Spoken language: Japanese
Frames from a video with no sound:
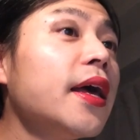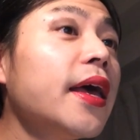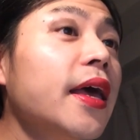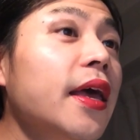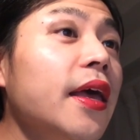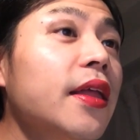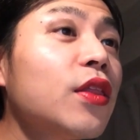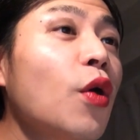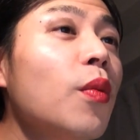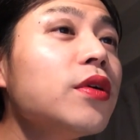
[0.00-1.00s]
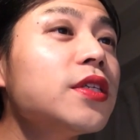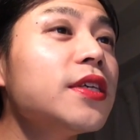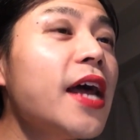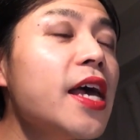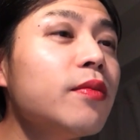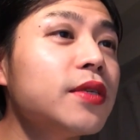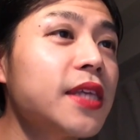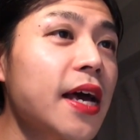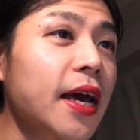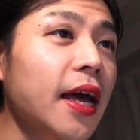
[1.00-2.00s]
えー、トモスライム
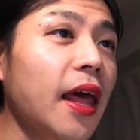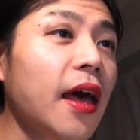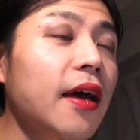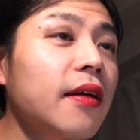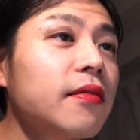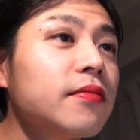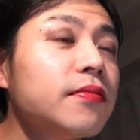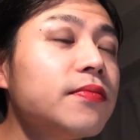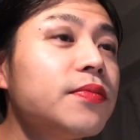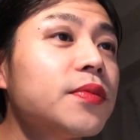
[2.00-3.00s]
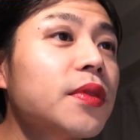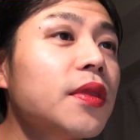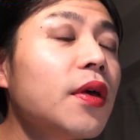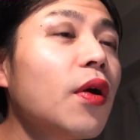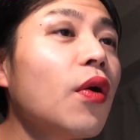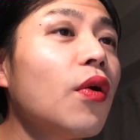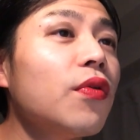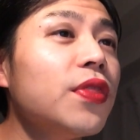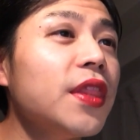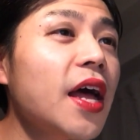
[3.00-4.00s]
さんから
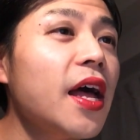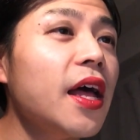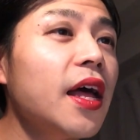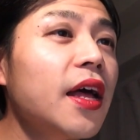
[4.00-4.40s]
女